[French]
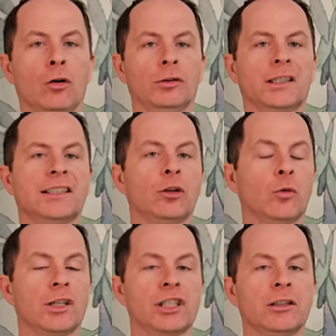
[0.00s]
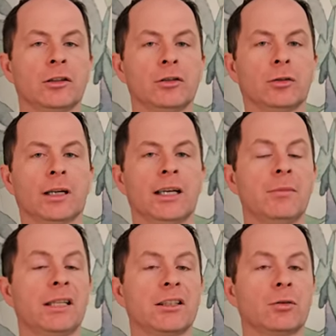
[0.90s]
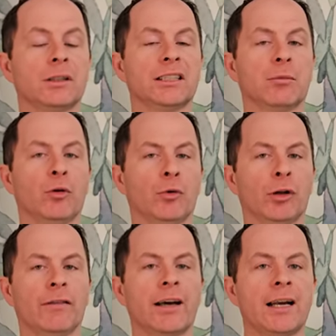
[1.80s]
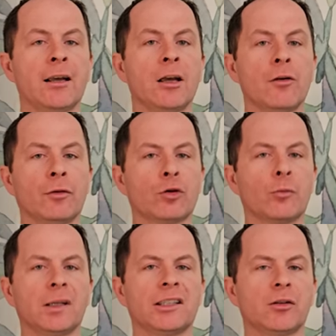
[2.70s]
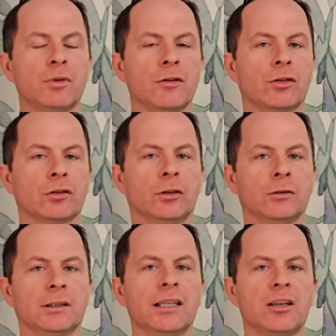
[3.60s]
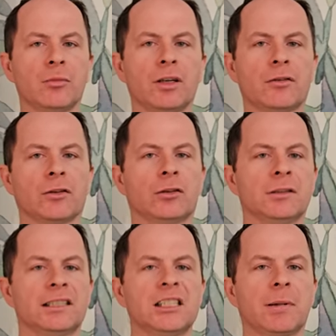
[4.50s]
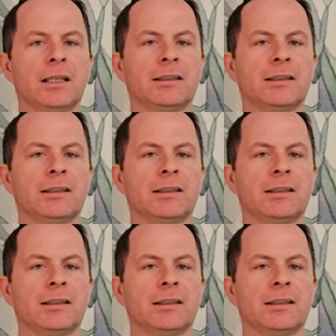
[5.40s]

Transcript: Le traité de Washington sur la limitation des armements navals fut complété en 1930 et en 1936 par les